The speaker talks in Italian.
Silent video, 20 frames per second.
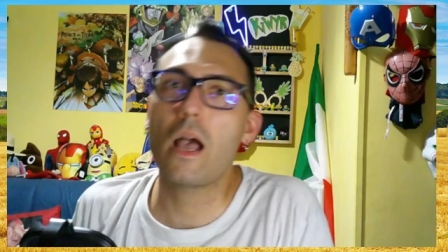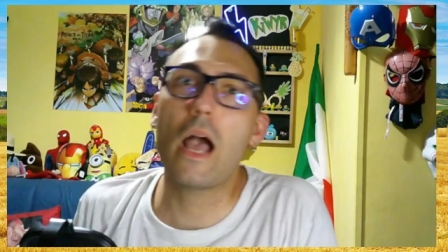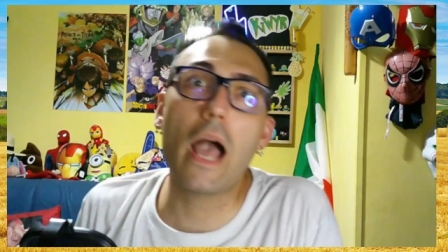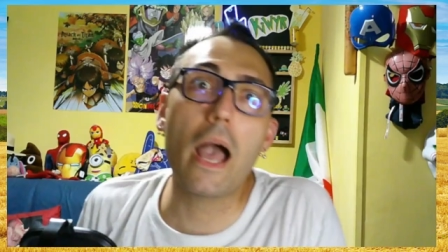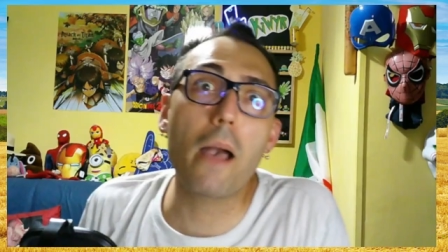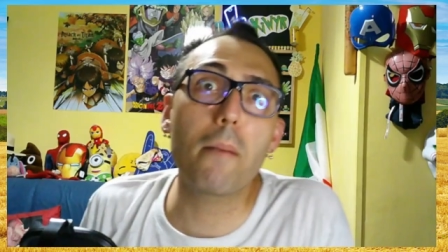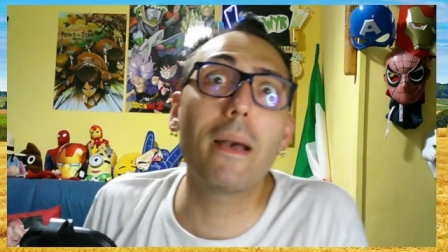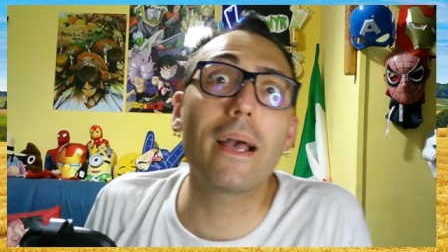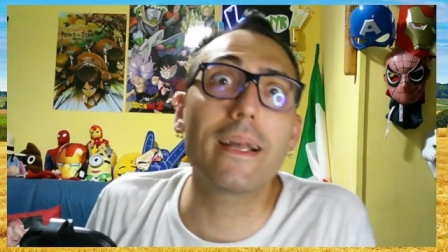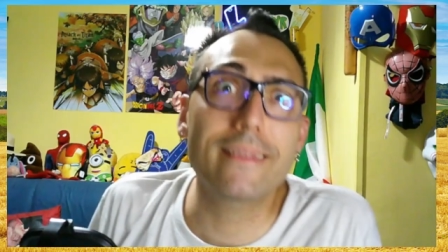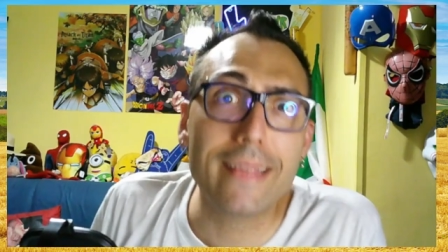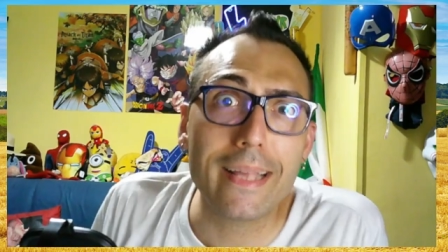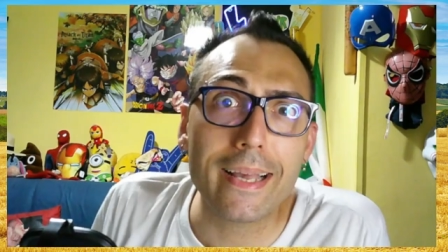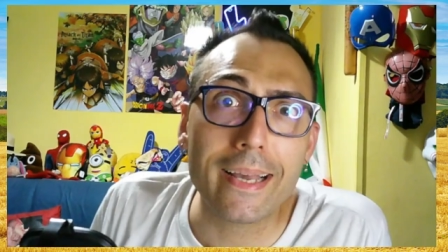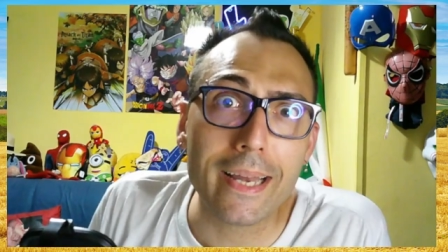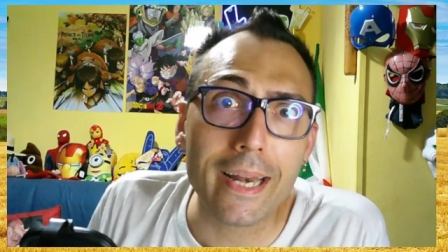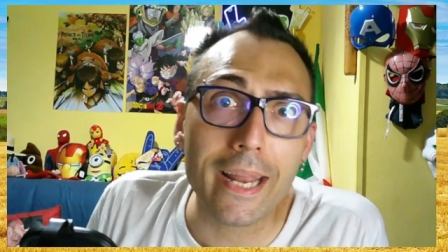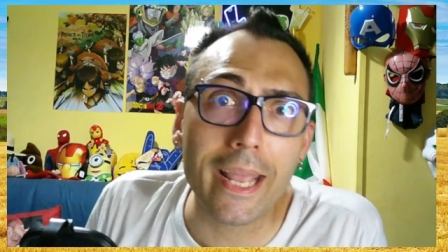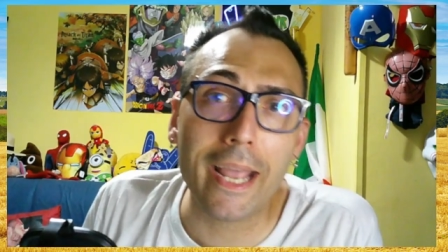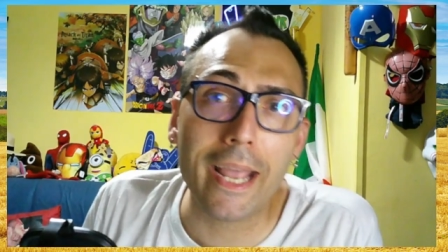Eh beh, te
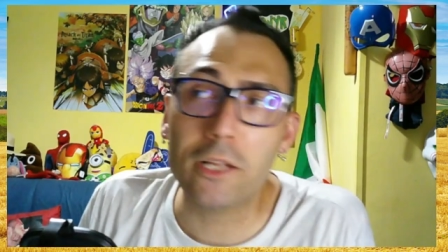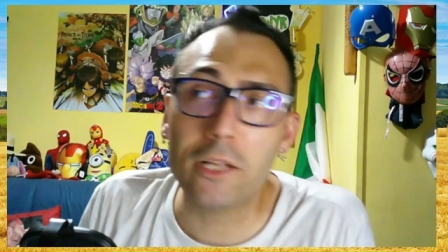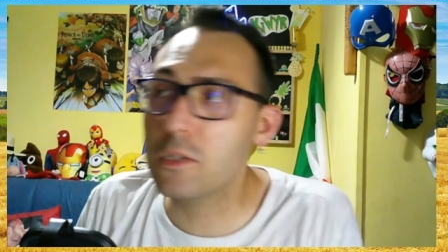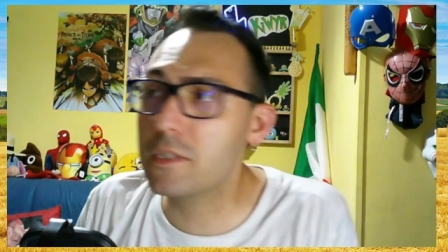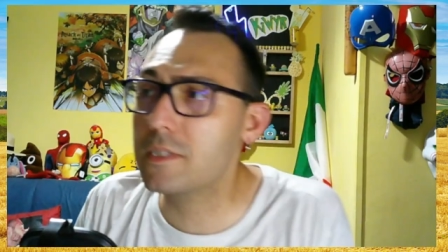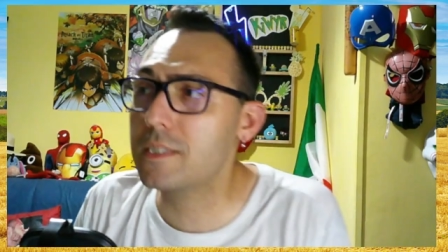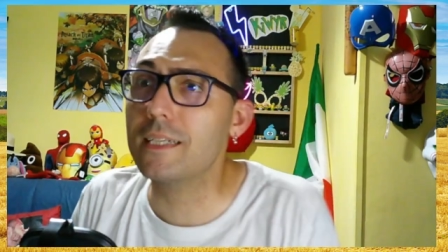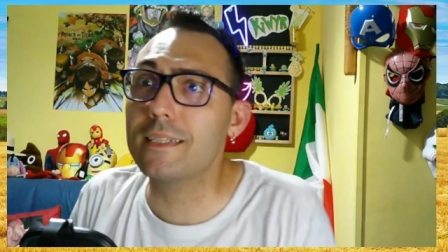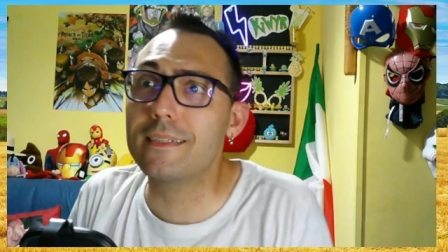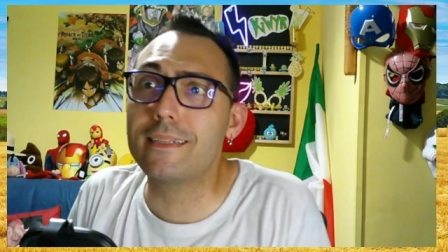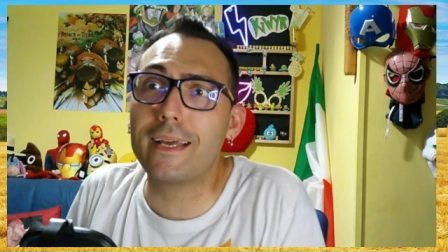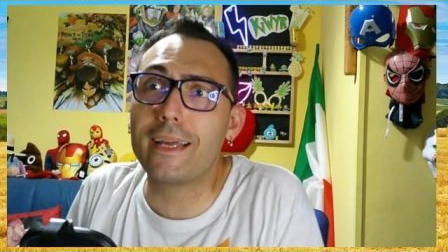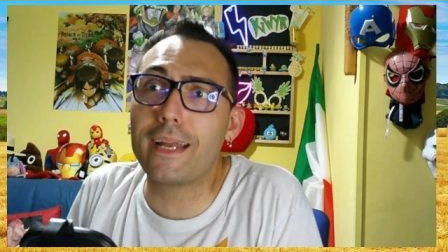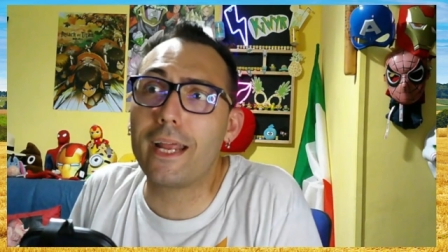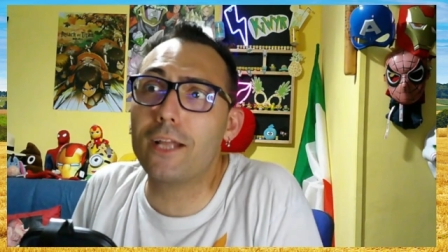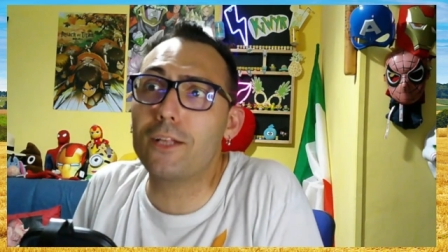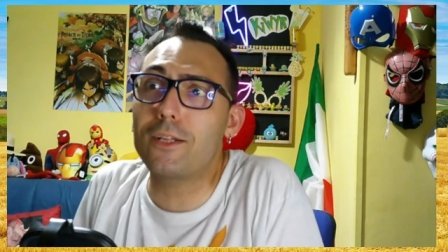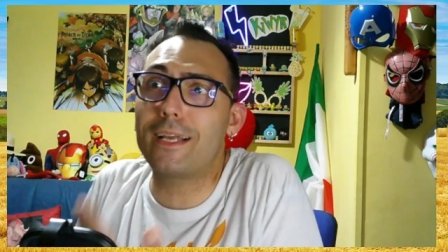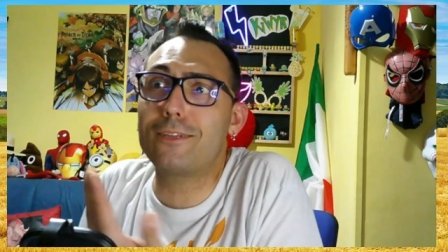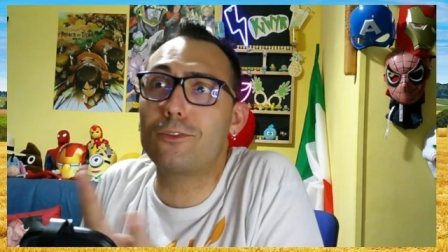credo, sì, te
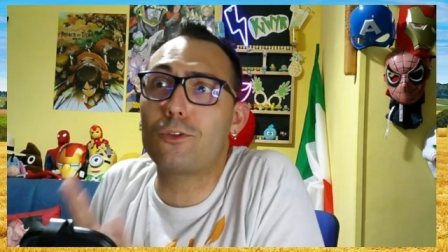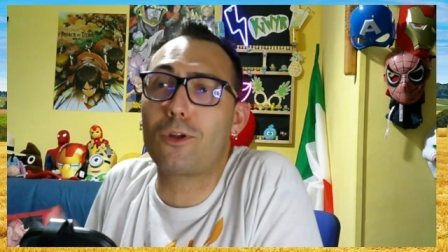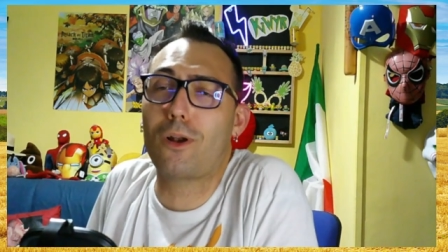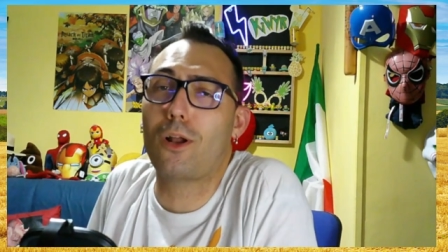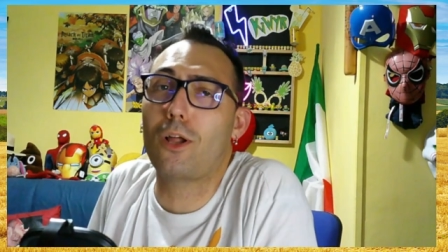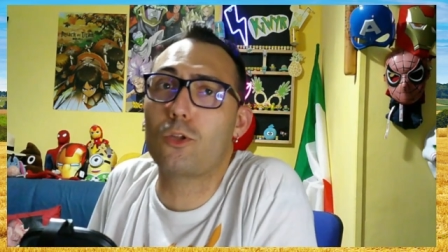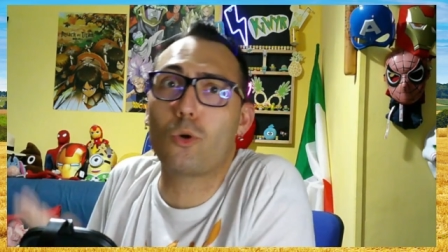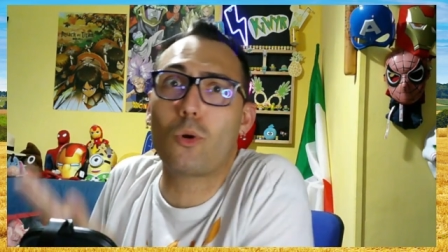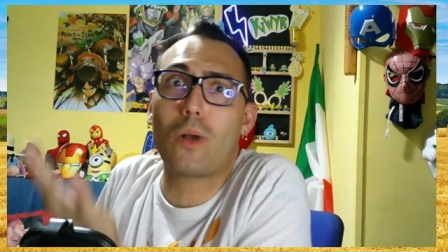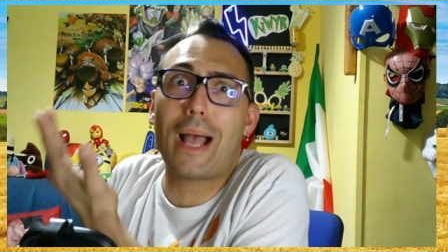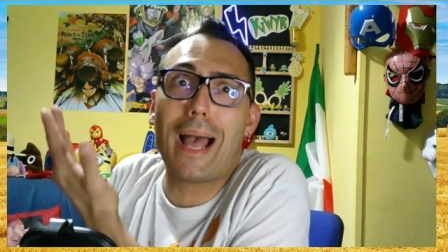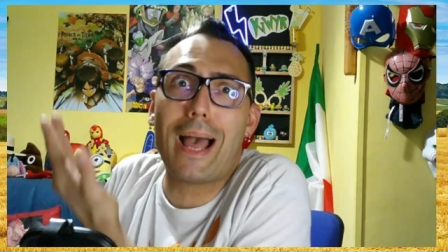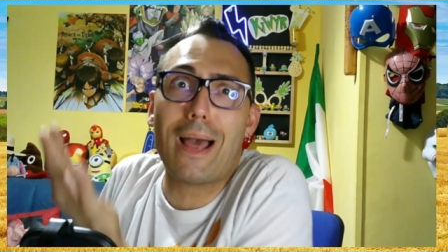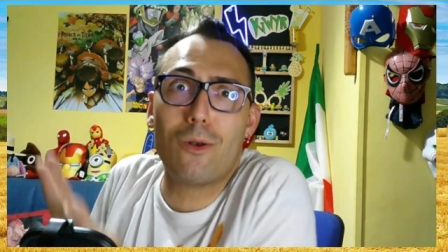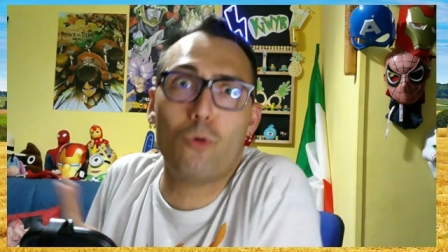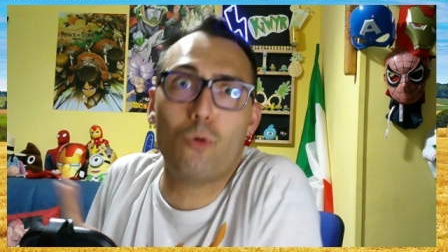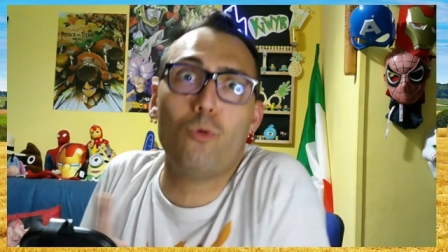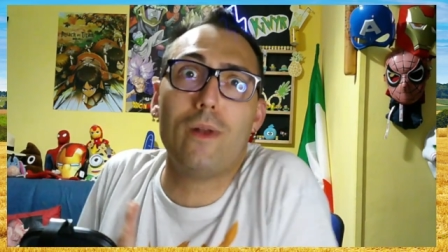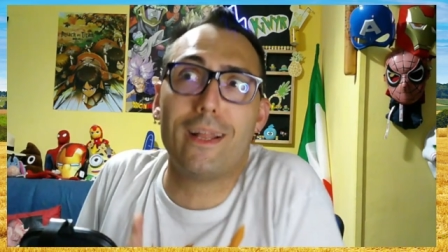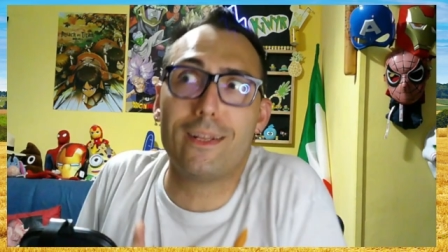credo. È tornato con la
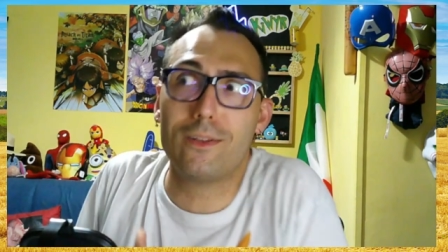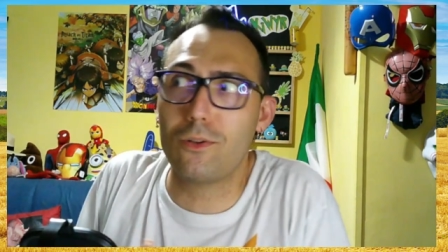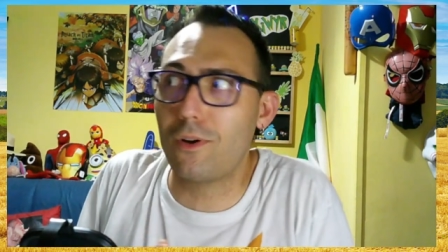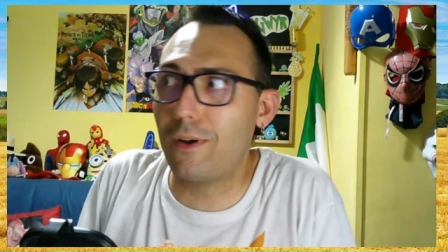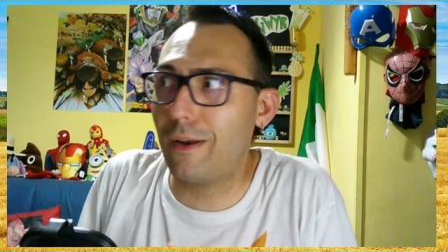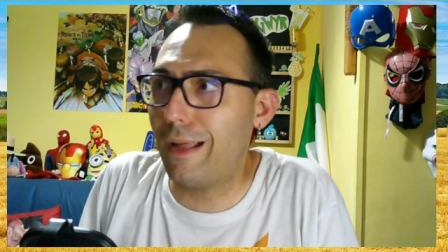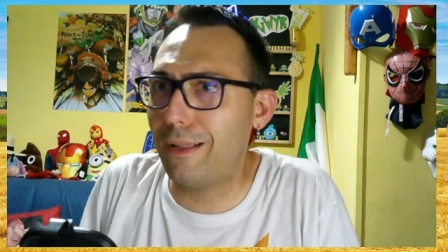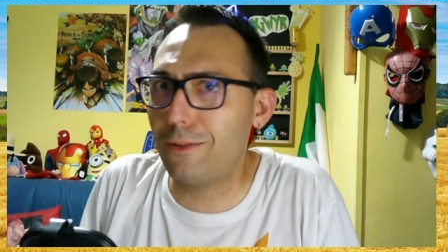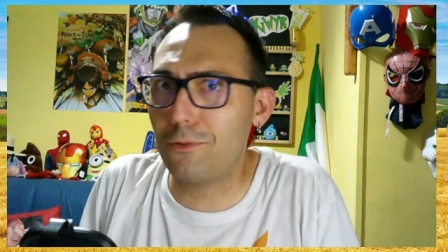luna, è tornato...